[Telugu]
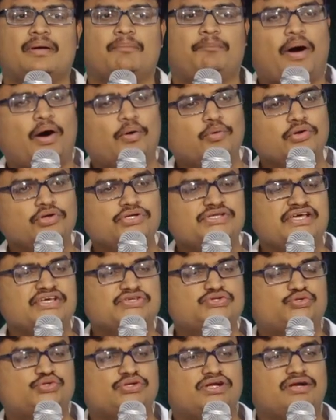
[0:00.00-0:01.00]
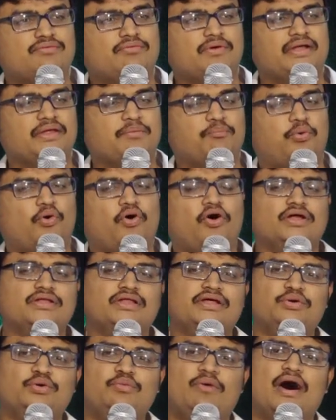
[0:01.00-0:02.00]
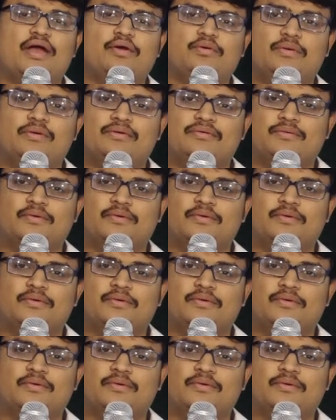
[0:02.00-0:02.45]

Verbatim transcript: పౌలు చేస్తున్నటువంటి బోధను వారు